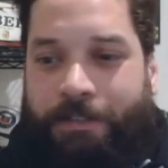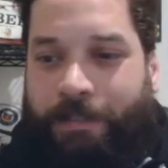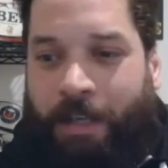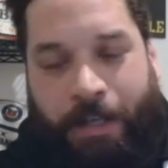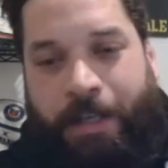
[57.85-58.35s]

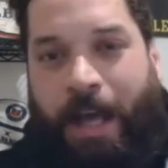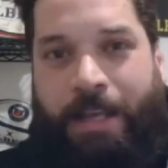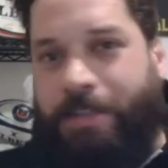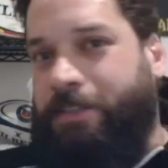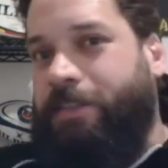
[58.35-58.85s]
Eh, il
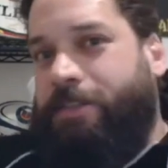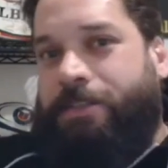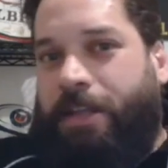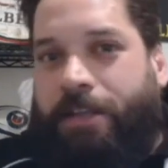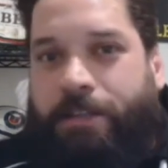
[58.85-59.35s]
Galles
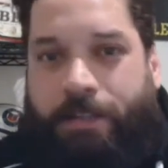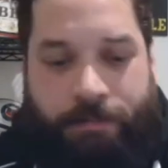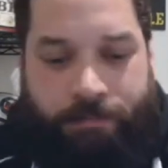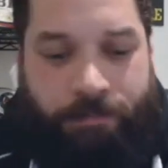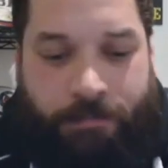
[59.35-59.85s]

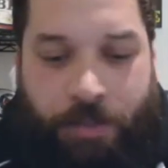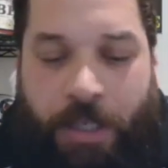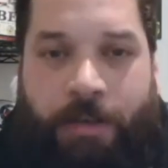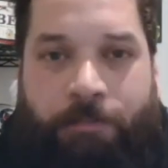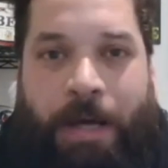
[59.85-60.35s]
inesistente,
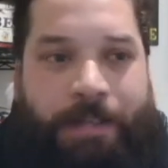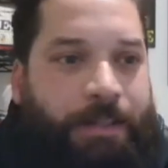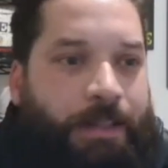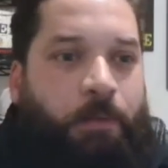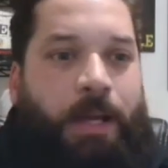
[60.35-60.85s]
cioè, a
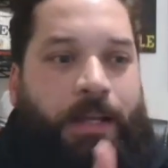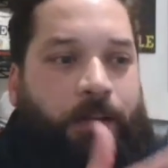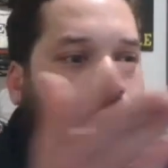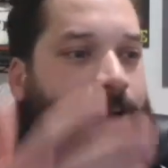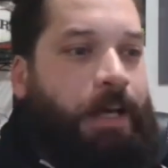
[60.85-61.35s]
parte qualche
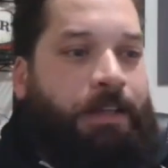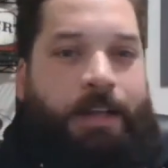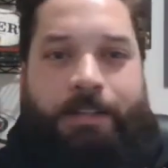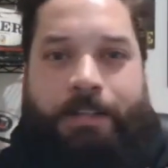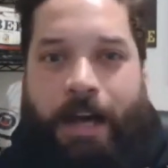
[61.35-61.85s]
folata in
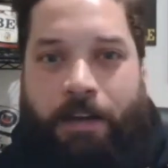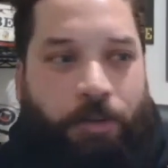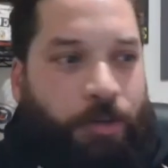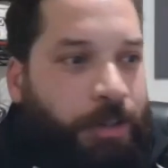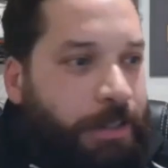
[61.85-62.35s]

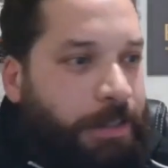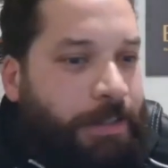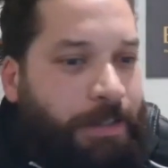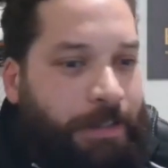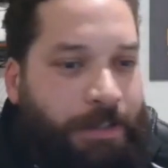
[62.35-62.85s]
attacco,
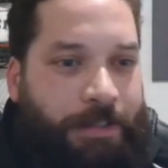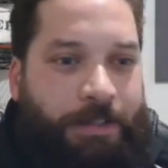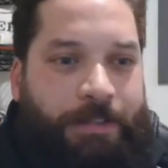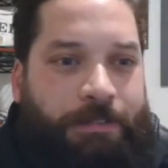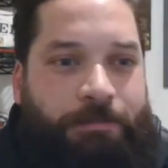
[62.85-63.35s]

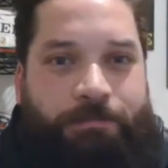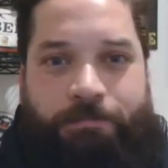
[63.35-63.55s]
eh,